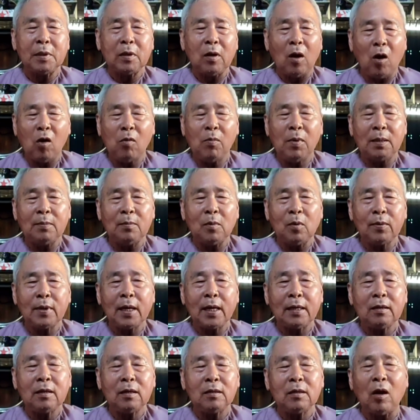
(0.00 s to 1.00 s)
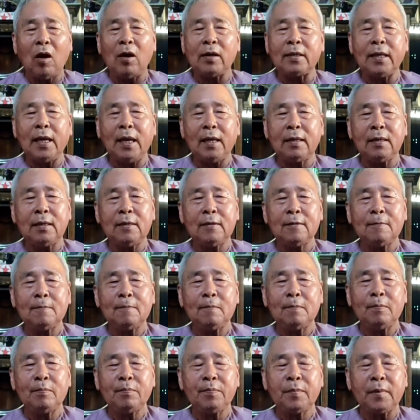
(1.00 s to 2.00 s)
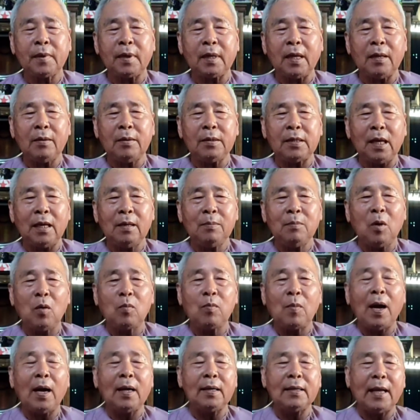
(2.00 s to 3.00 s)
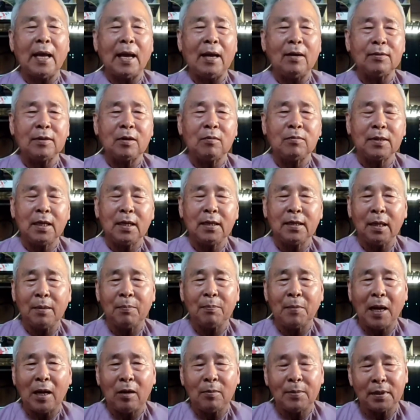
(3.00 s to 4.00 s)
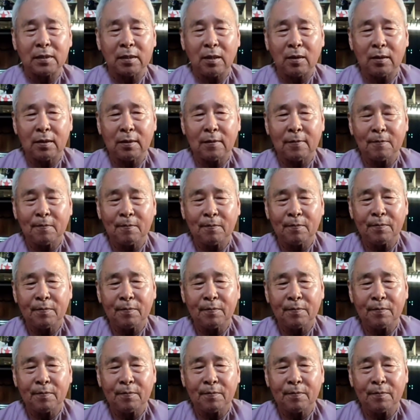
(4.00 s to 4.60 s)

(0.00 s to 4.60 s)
độ mình một cách nó toàn diện được chỉ chỉ một phần nào trong cái nghiệp báo mà thôi